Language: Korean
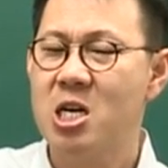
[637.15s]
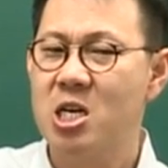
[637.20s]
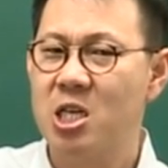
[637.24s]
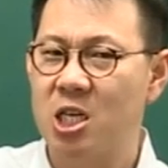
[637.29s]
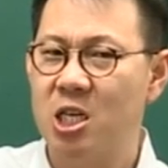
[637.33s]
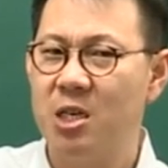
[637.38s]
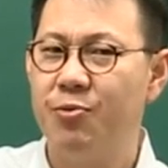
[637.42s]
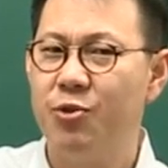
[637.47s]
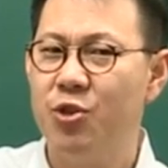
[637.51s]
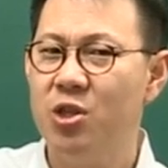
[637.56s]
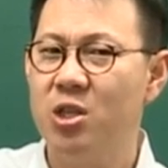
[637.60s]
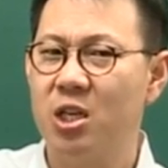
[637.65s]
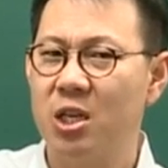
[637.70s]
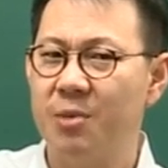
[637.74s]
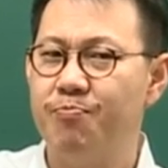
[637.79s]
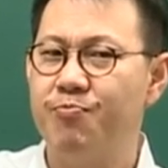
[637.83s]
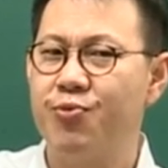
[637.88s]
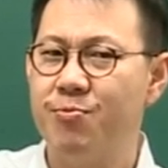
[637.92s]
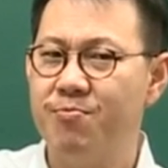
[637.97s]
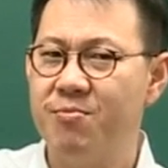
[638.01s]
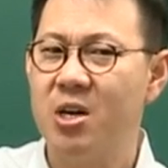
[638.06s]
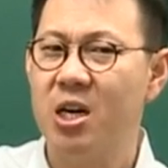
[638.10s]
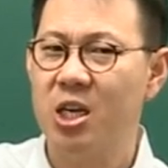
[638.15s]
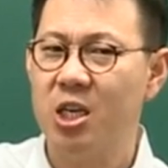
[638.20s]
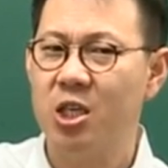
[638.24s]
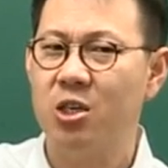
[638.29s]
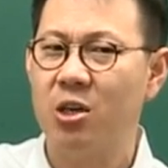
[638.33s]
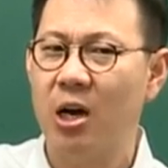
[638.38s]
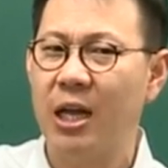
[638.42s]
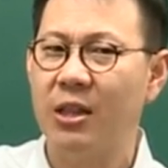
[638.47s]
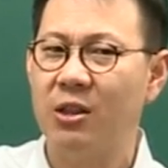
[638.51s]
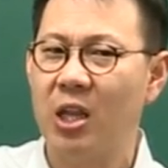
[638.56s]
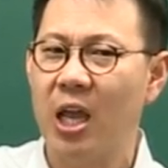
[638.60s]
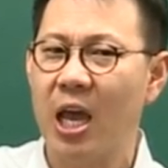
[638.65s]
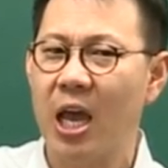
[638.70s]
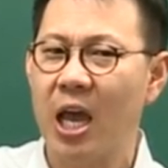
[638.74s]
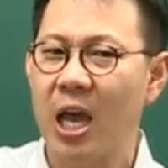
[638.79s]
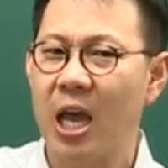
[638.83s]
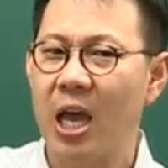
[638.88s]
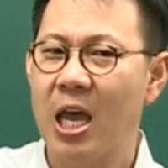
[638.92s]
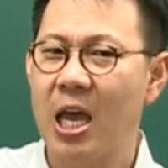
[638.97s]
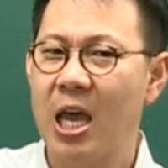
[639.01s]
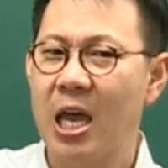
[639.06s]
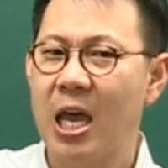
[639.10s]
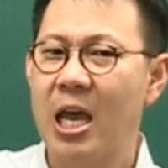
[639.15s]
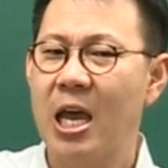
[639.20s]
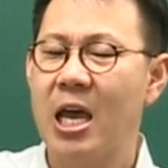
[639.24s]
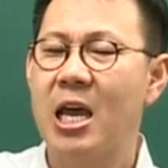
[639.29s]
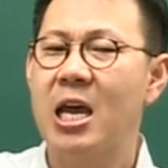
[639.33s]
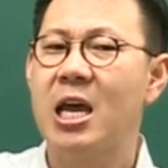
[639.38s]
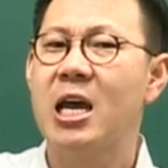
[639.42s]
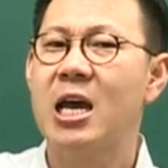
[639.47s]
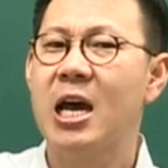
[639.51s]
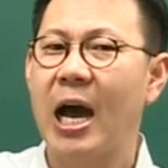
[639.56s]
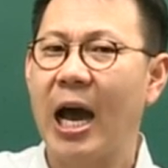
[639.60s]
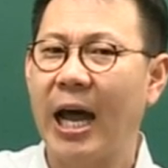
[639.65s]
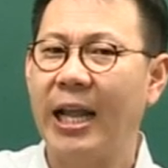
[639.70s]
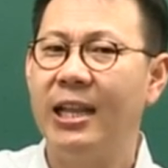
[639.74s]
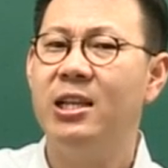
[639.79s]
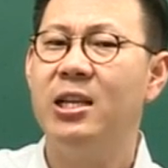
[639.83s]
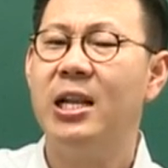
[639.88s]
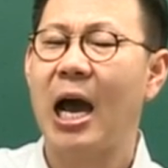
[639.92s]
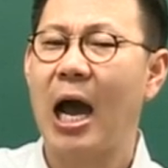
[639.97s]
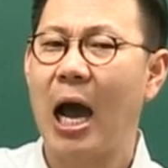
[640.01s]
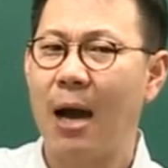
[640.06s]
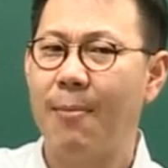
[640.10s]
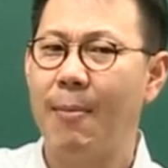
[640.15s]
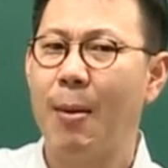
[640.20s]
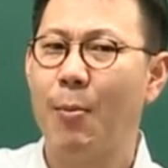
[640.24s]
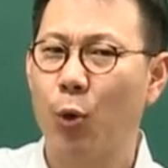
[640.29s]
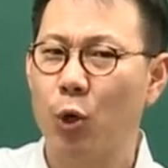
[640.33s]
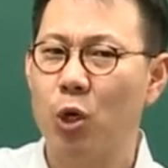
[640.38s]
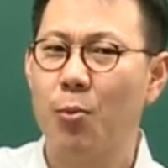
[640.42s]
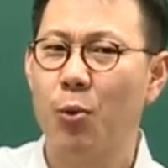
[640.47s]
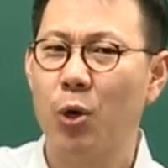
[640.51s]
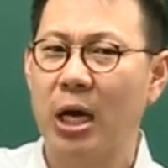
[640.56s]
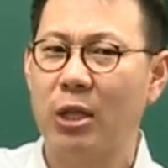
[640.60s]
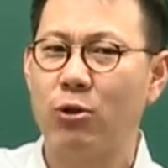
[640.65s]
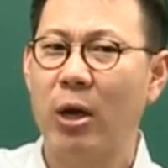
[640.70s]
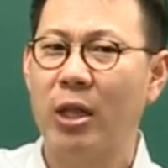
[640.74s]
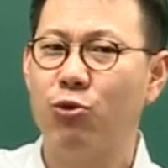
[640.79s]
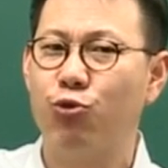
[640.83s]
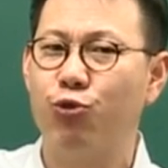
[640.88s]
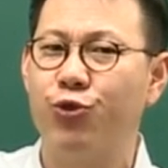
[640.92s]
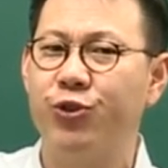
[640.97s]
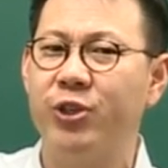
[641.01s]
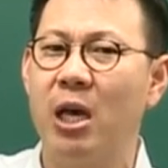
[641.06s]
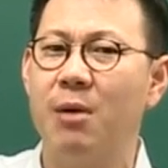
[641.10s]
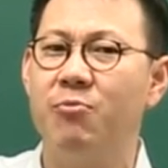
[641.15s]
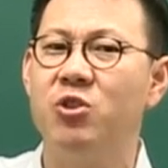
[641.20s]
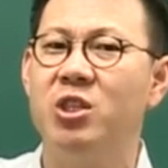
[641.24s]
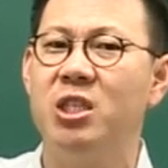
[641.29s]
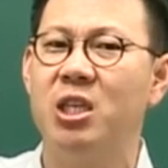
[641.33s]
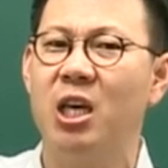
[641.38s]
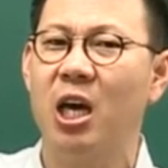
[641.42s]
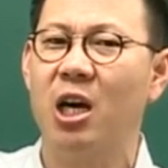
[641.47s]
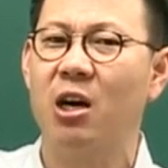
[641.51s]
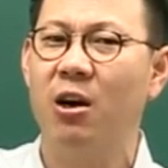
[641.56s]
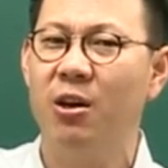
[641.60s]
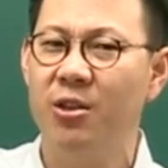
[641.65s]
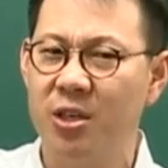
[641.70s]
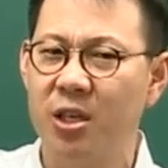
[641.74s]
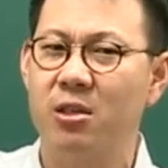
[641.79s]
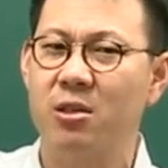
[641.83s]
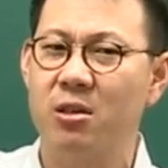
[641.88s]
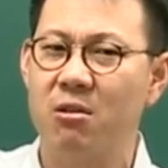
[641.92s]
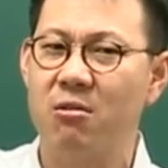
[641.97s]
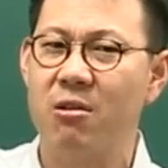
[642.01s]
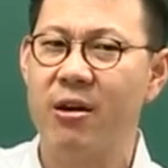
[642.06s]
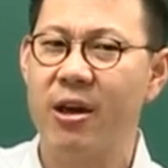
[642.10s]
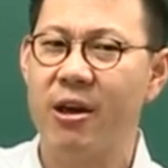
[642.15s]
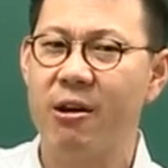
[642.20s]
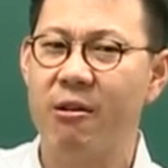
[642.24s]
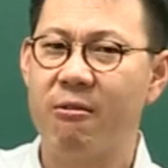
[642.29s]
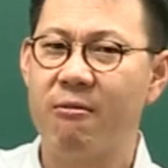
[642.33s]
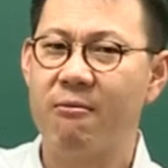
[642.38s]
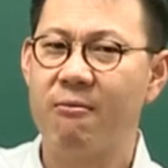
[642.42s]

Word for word: 그분들은 분명히 저한테 안, 아마 모르긴 몰라도 한 두세 문제 건졌을 거예요.